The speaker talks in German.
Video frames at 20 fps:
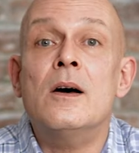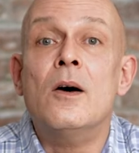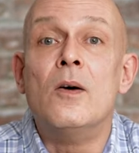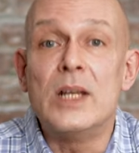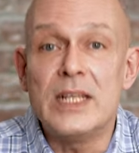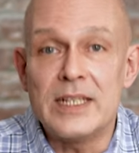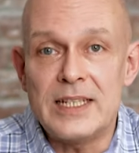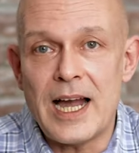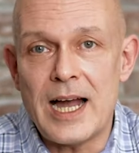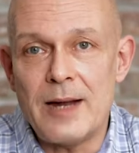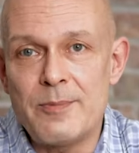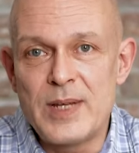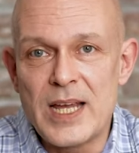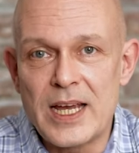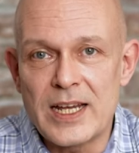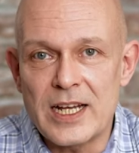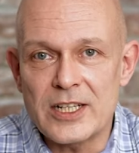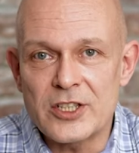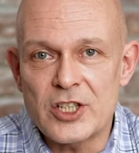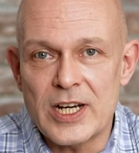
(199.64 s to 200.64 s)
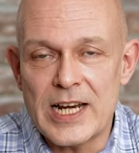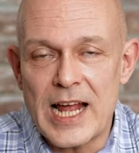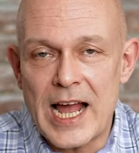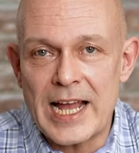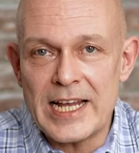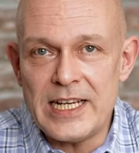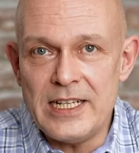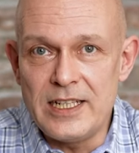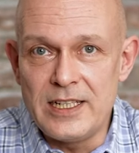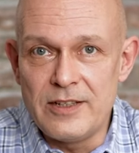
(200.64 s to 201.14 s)
Und ich habe hier ja schon
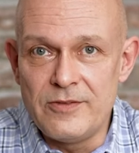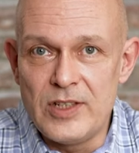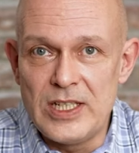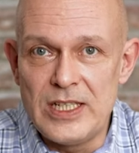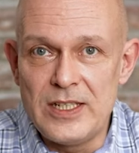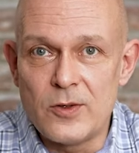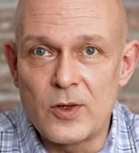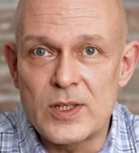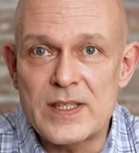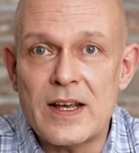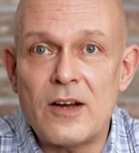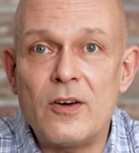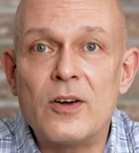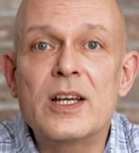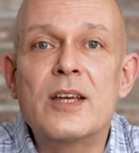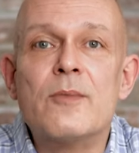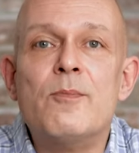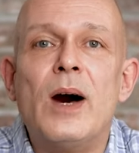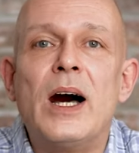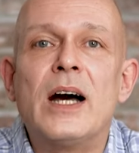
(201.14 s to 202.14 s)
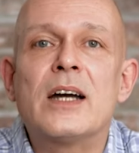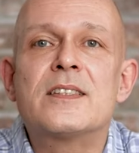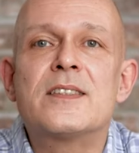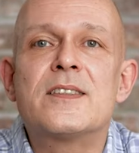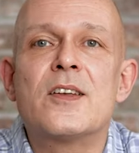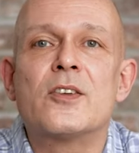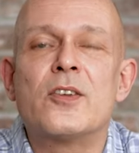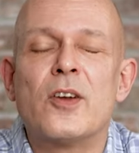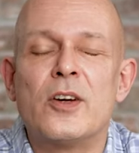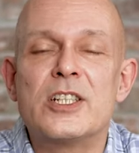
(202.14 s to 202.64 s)
einige Videos auch gemacht
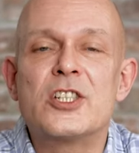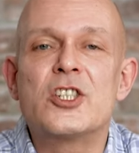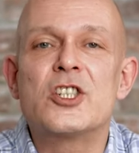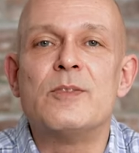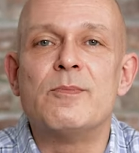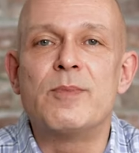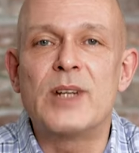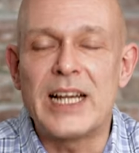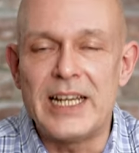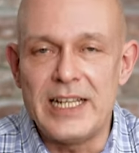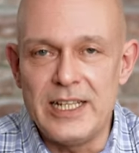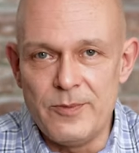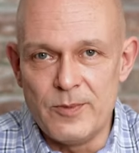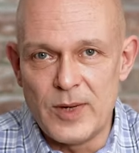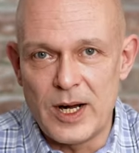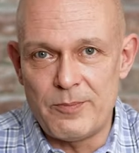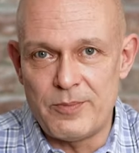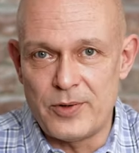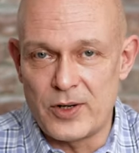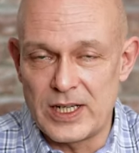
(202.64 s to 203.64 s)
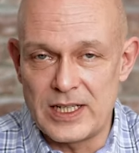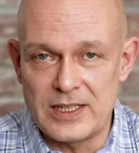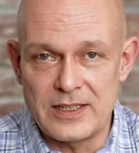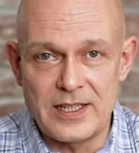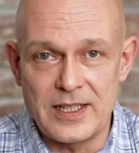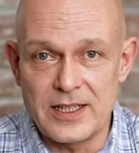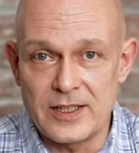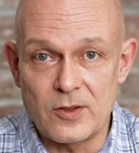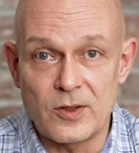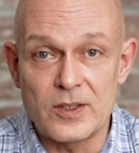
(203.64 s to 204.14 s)
zur deutschen
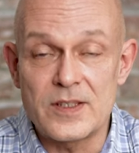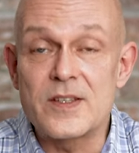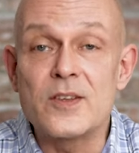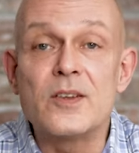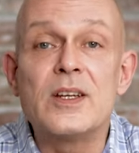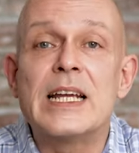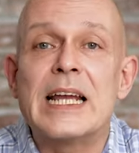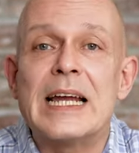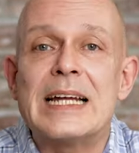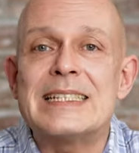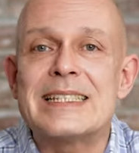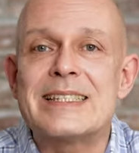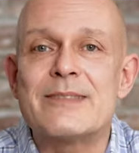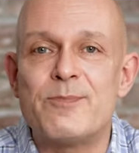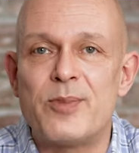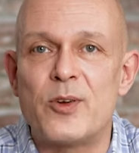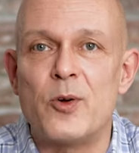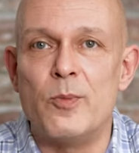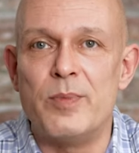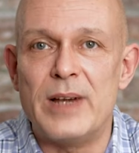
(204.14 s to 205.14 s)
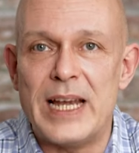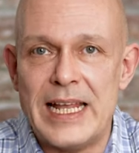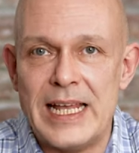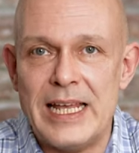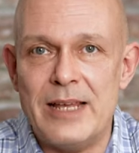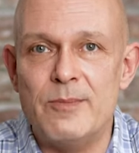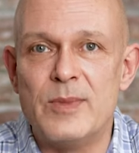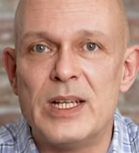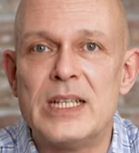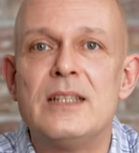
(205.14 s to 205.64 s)
Klimapolitik und zu den ganzen
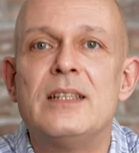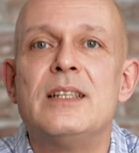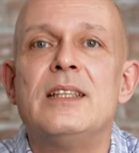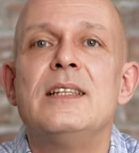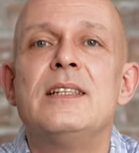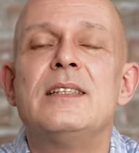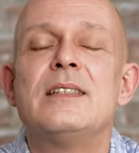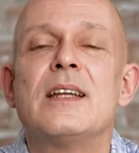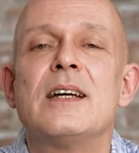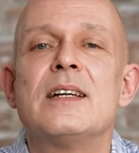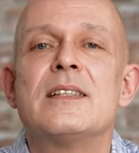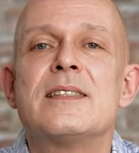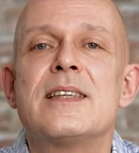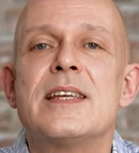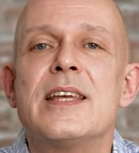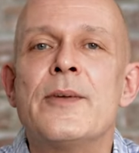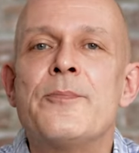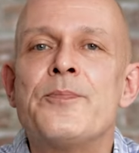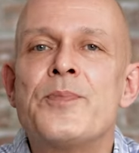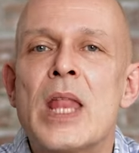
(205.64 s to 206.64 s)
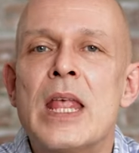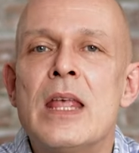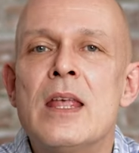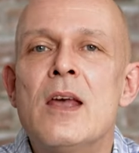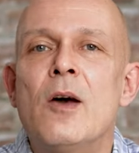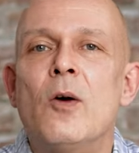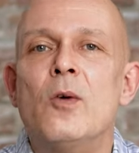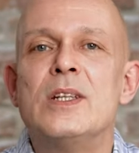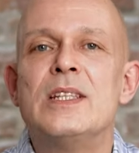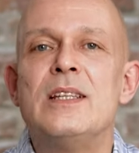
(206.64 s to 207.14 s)
Problemen, die ich da sehe.
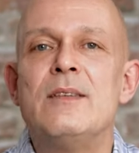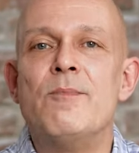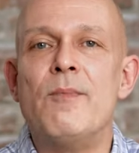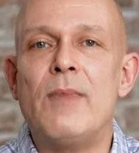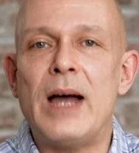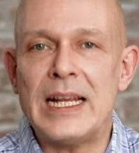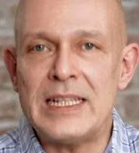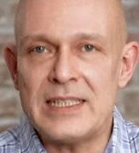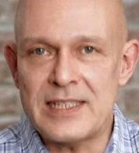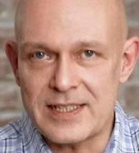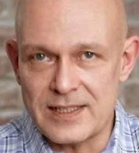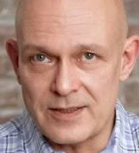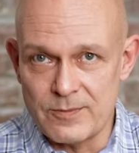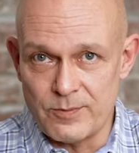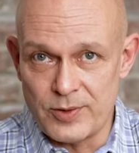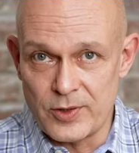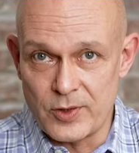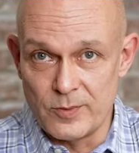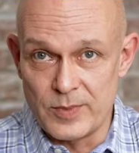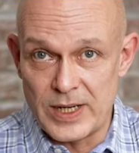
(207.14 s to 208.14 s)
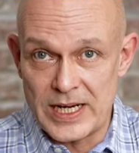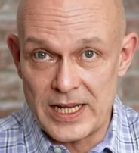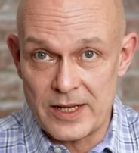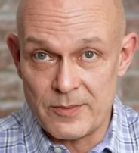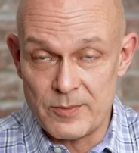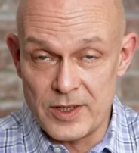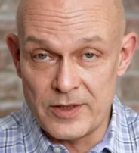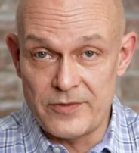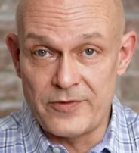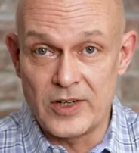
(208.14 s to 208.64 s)
Und die meisten
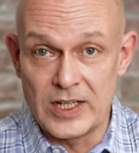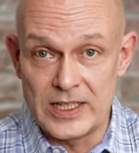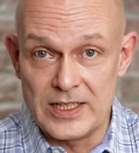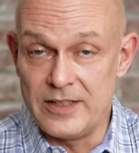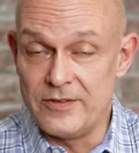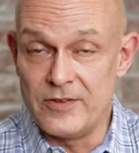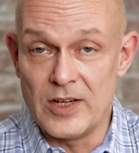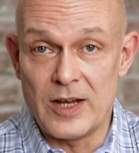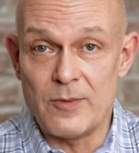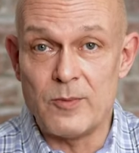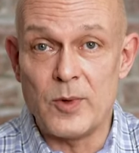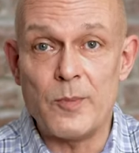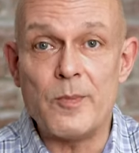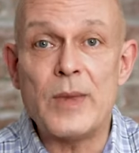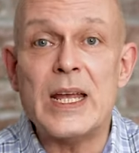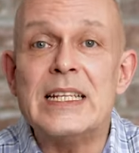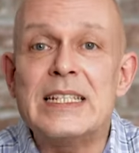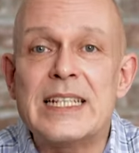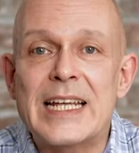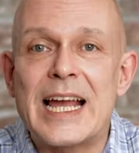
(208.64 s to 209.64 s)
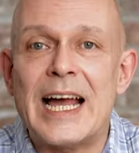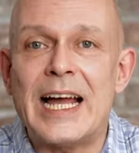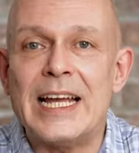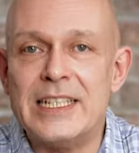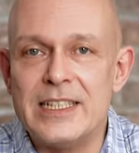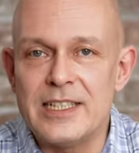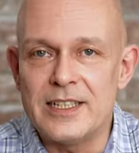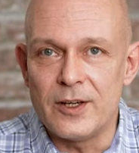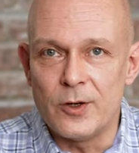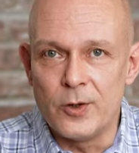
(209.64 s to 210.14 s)
Probleme, für die wir im Moment
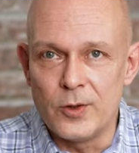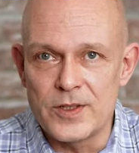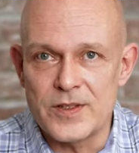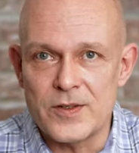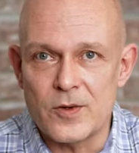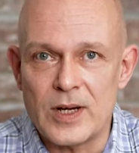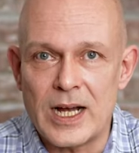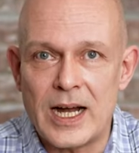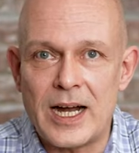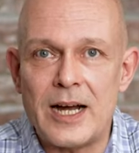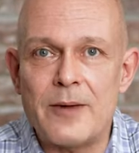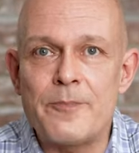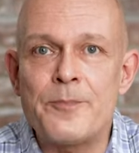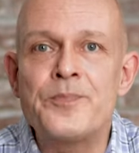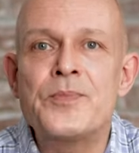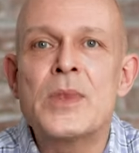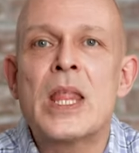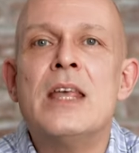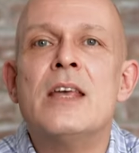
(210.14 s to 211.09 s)
keine Lösung haben,